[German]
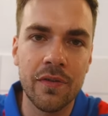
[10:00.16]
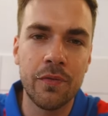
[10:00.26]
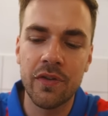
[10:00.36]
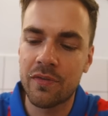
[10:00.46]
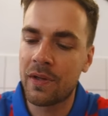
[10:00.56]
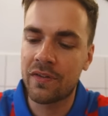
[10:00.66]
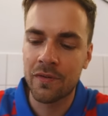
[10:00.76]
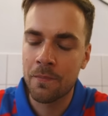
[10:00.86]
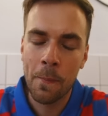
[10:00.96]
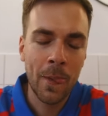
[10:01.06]
Gewürzmix.
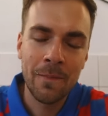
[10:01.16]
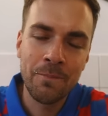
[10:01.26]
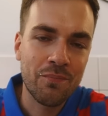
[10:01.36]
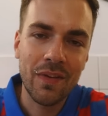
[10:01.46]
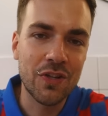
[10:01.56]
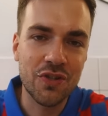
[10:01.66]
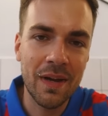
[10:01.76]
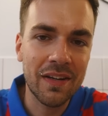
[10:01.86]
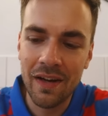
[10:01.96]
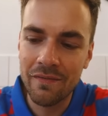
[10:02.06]
Es
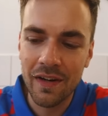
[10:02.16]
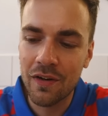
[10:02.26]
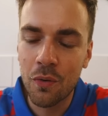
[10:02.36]
schmeckt einfach